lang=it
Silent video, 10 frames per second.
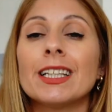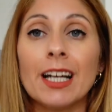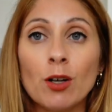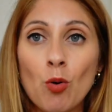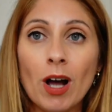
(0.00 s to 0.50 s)

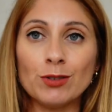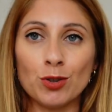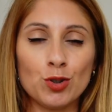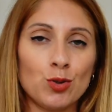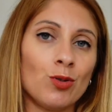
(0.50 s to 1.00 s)
da
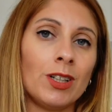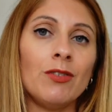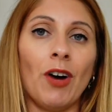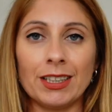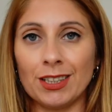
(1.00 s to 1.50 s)
quando sono
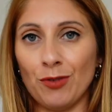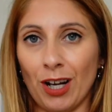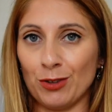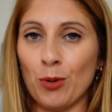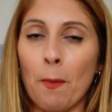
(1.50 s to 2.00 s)
arrivati
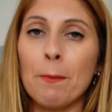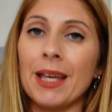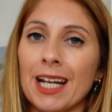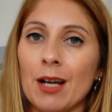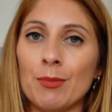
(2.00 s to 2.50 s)
vanno
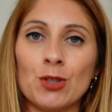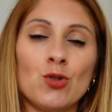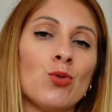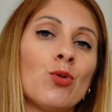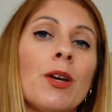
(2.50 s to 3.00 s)
per la
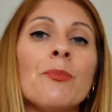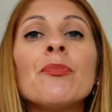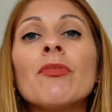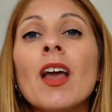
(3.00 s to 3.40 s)
maggiore.